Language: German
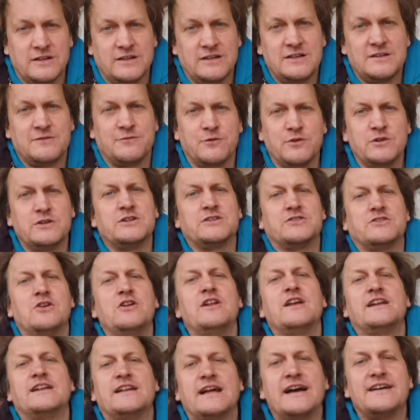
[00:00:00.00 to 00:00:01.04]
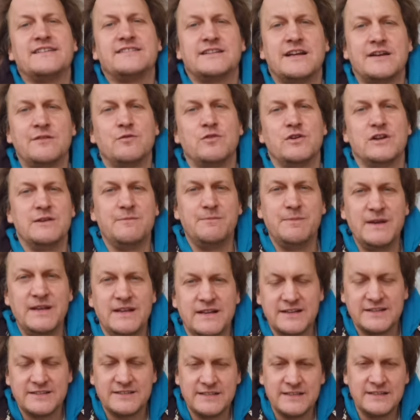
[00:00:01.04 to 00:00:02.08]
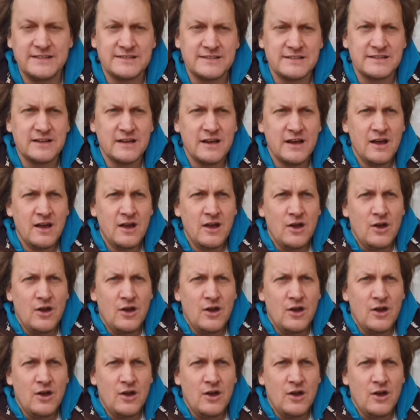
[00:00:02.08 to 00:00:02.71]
Ne, das Futter soll ja da sein, wo die Biene sitzt